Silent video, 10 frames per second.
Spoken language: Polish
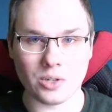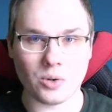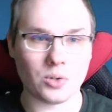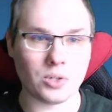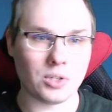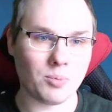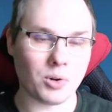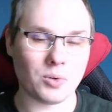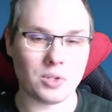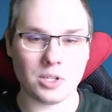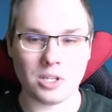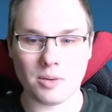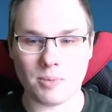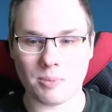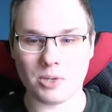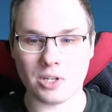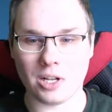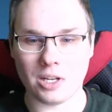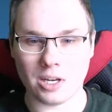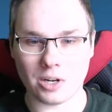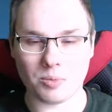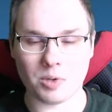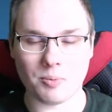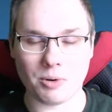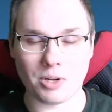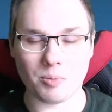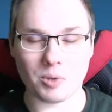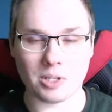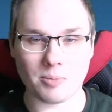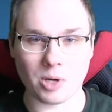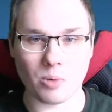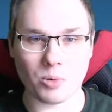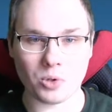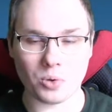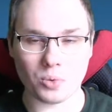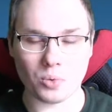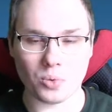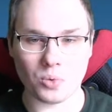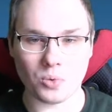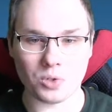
To, o czym producenci chyba myśleli, jak dobrze pamiętam, od samego początku,